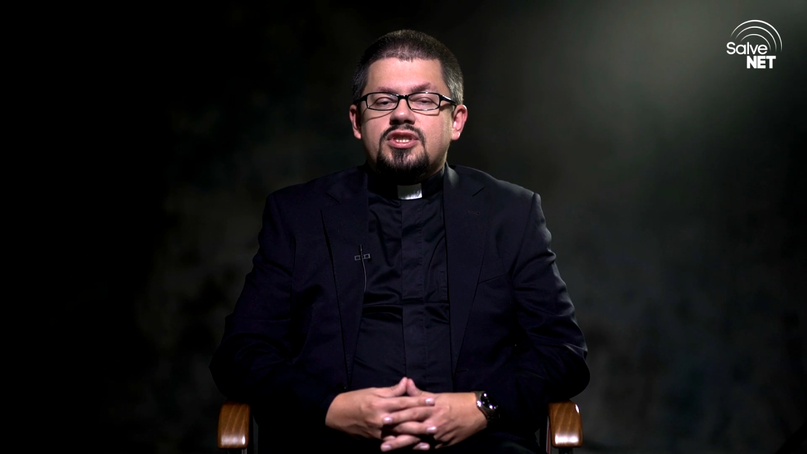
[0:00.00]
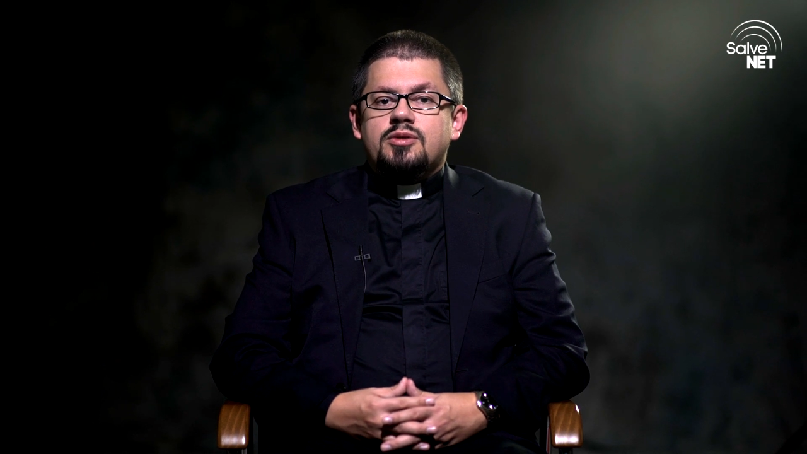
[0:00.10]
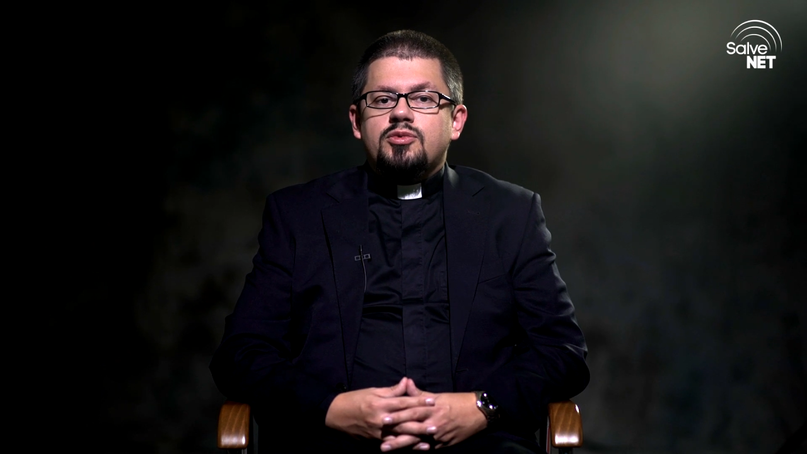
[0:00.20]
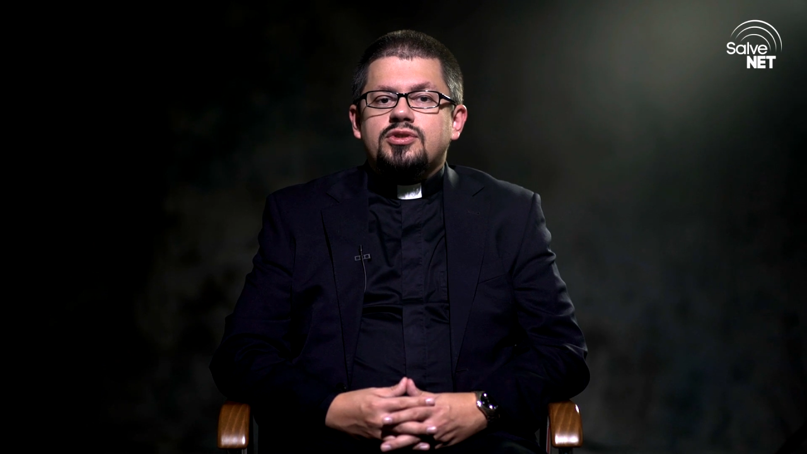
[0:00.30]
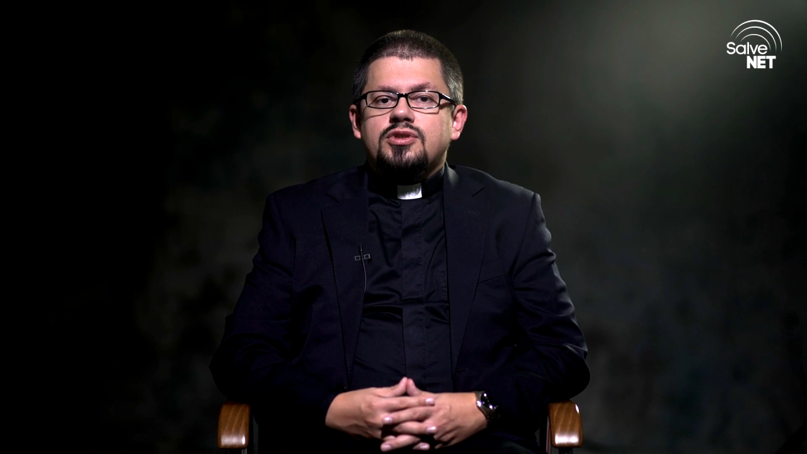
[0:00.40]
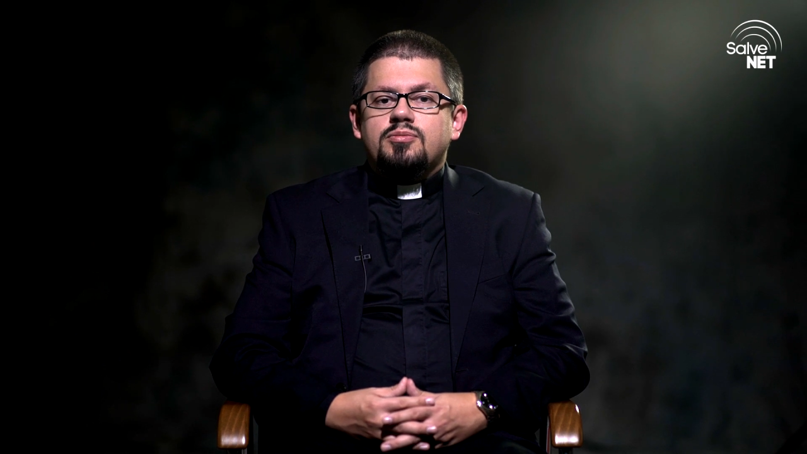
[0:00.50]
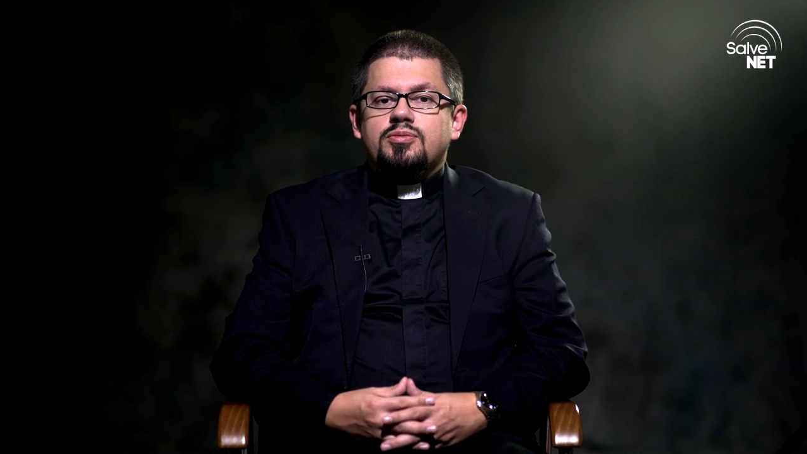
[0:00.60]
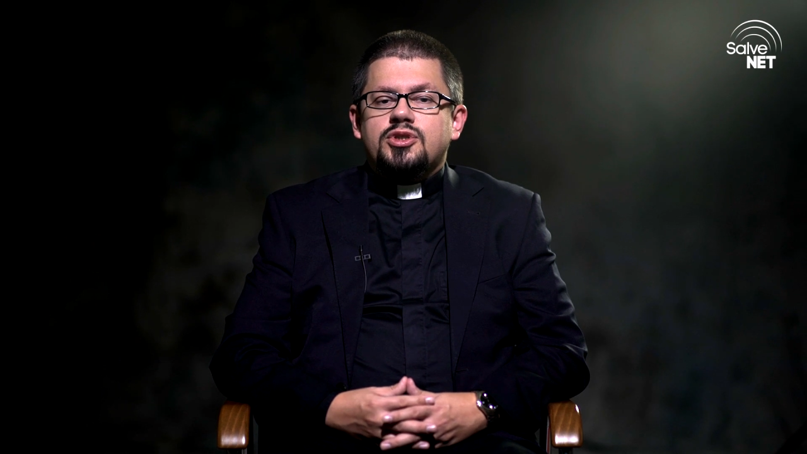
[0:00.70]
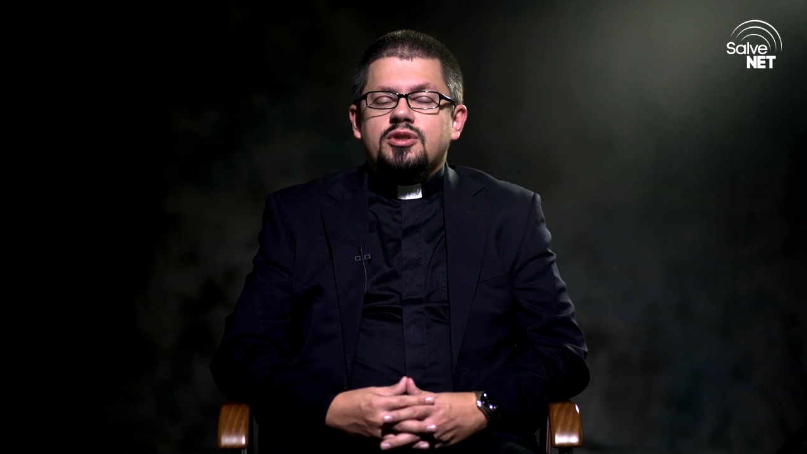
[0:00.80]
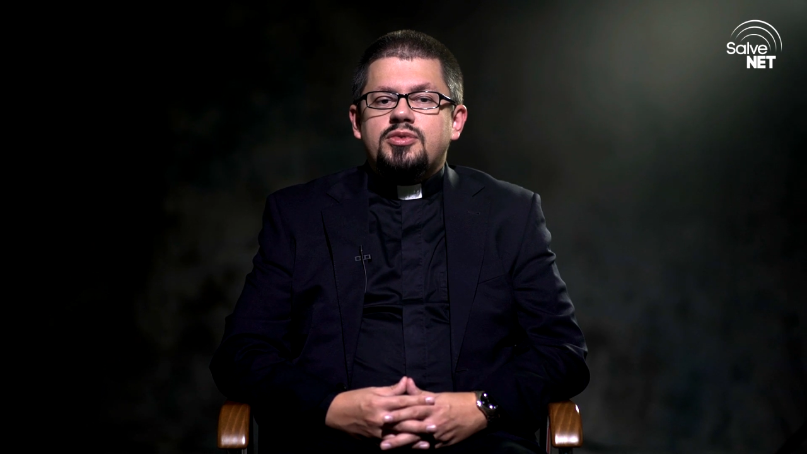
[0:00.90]
jak będzie
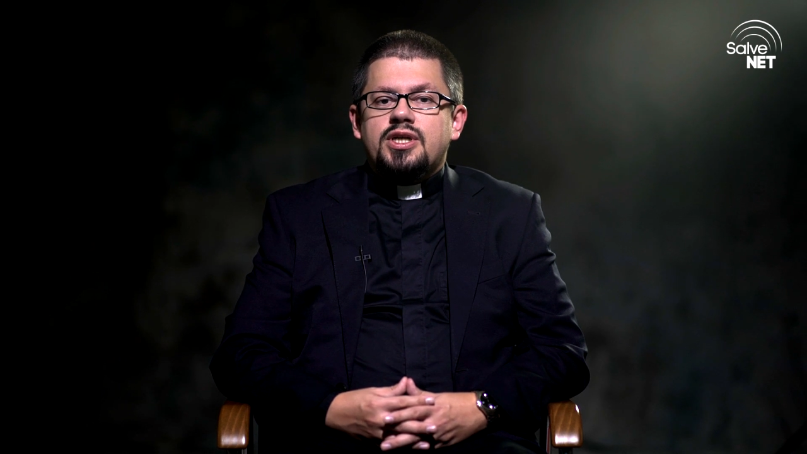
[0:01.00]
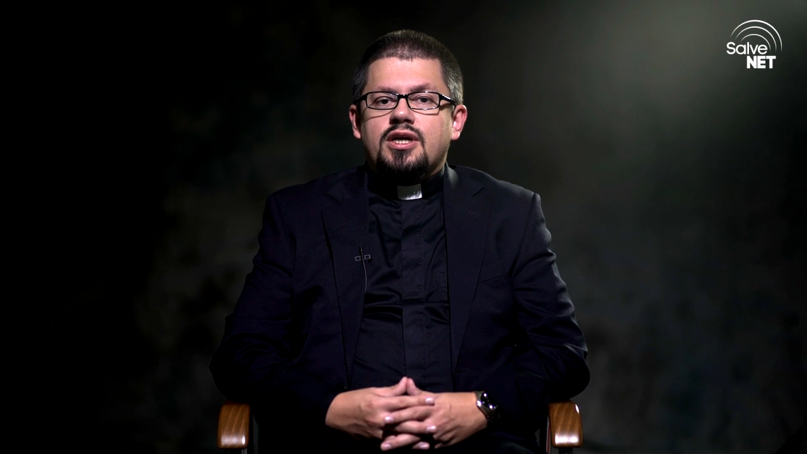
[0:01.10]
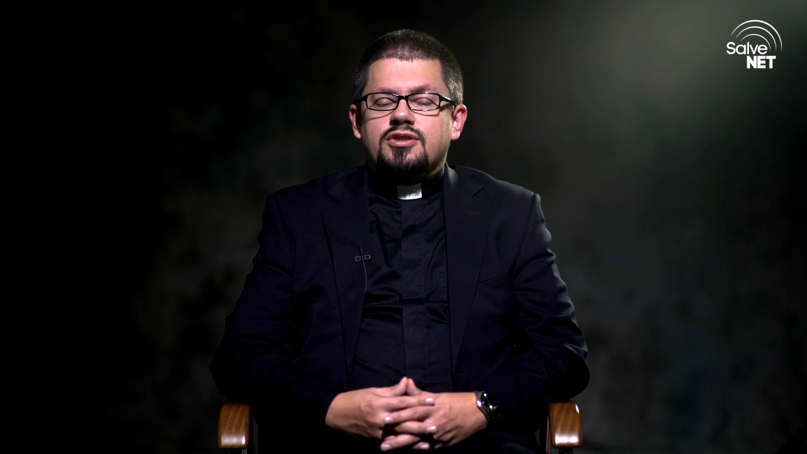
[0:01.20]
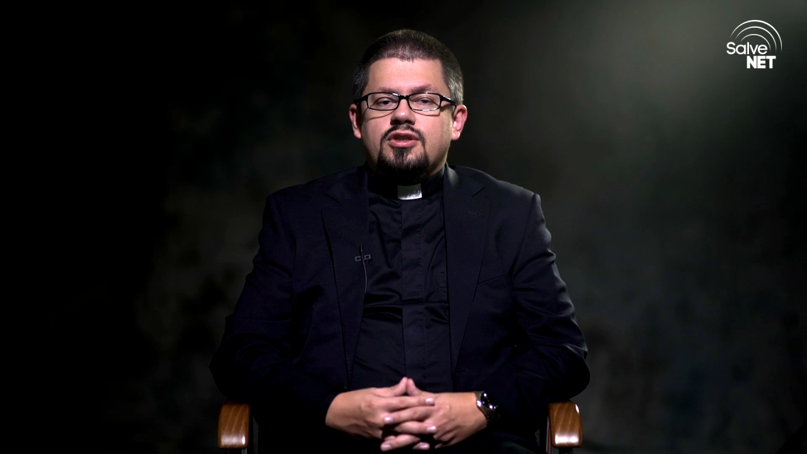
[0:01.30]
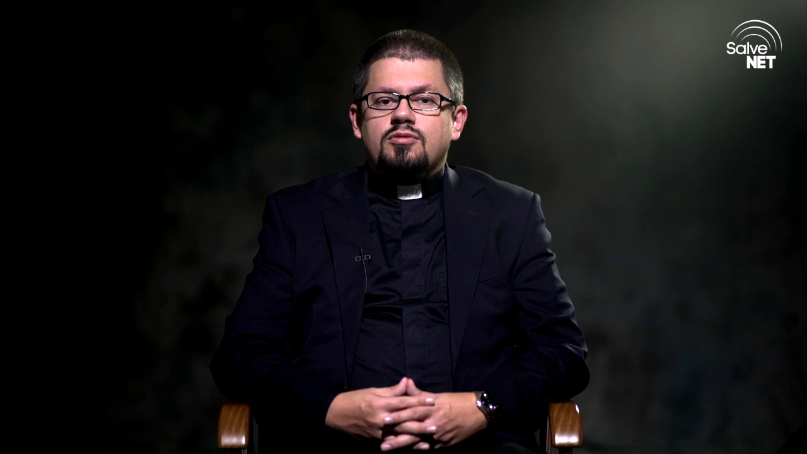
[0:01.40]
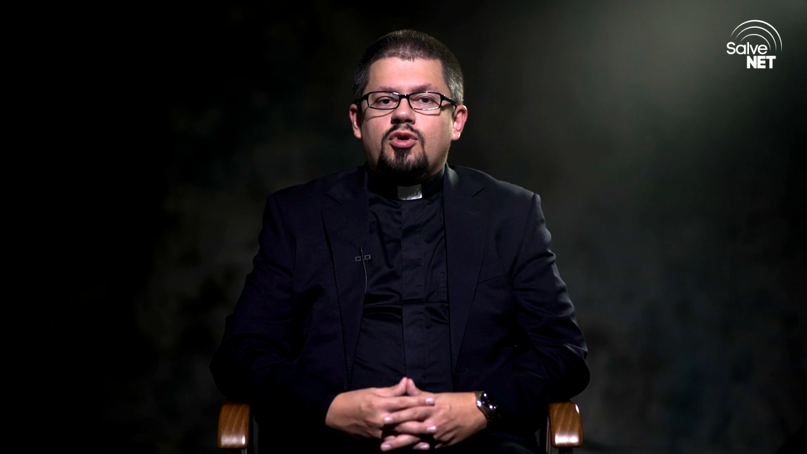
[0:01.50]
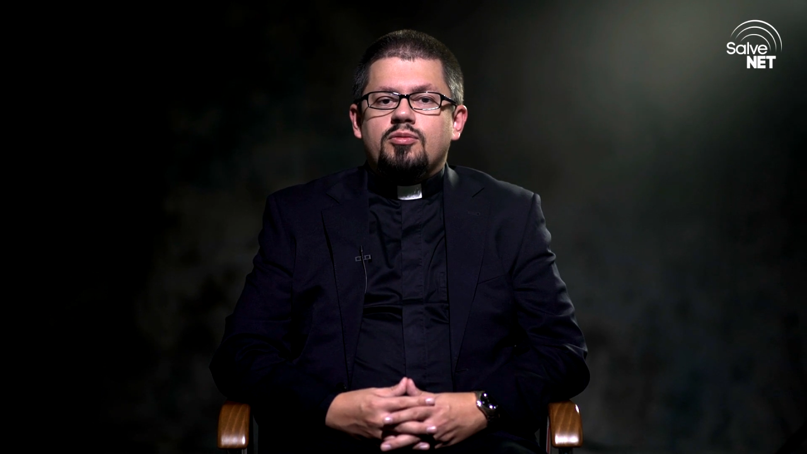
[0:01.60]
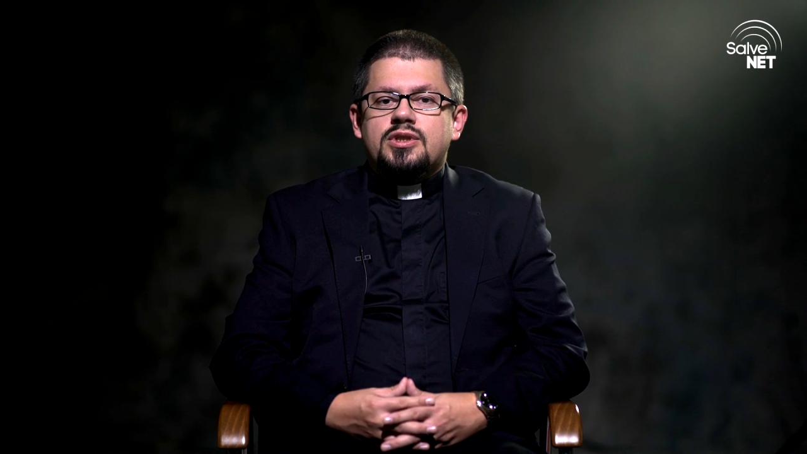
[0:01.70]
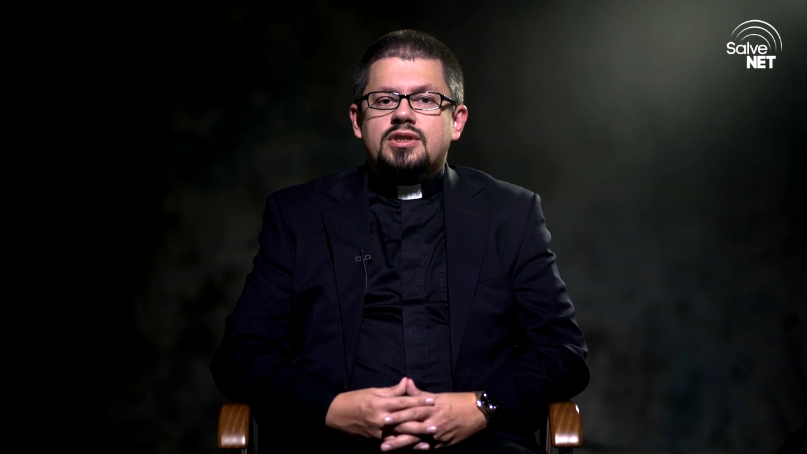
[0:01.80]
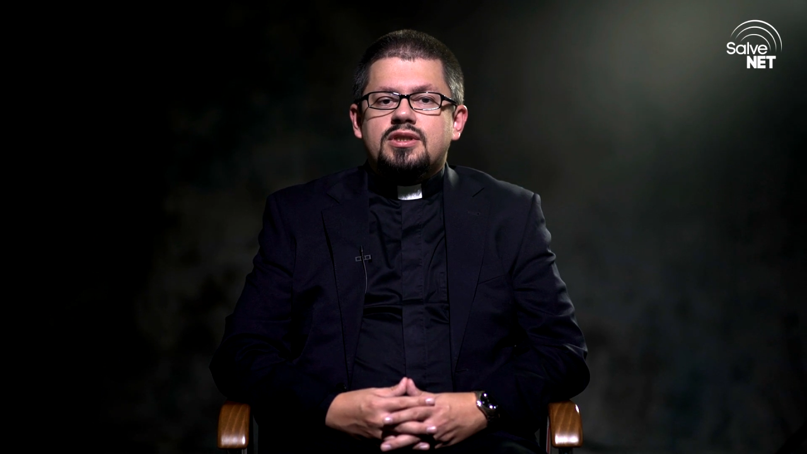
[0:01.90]
przebiegać ten
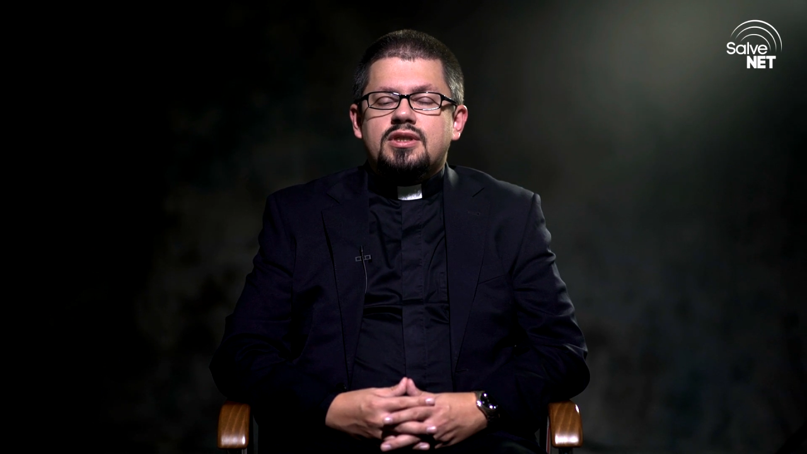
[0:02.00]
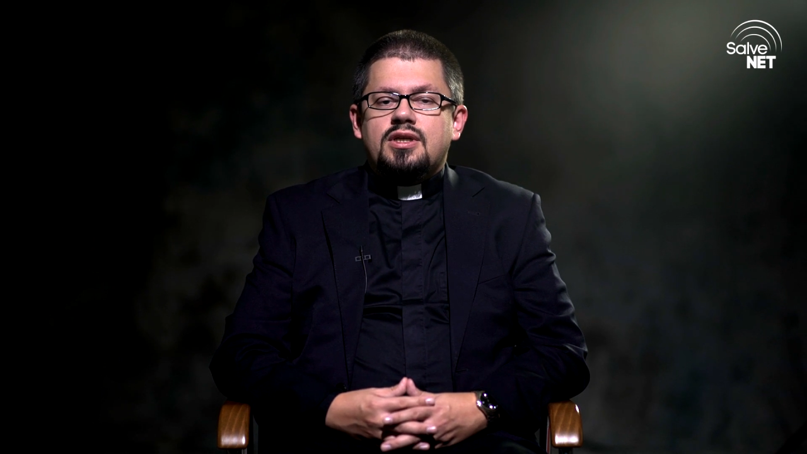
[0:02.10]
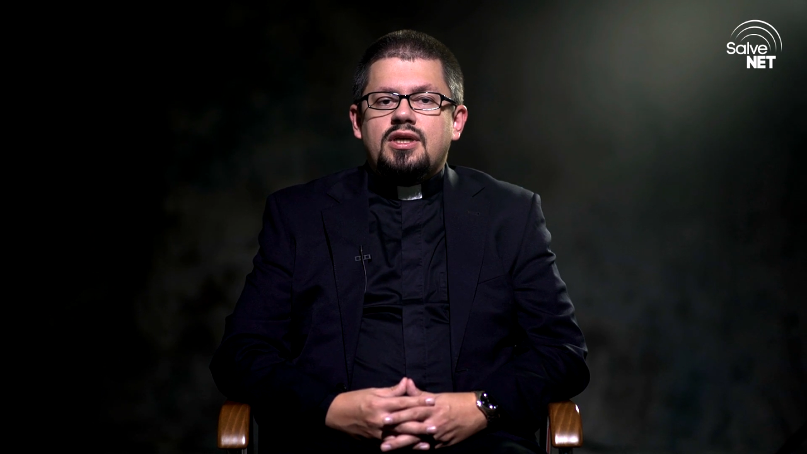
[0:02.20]
moment.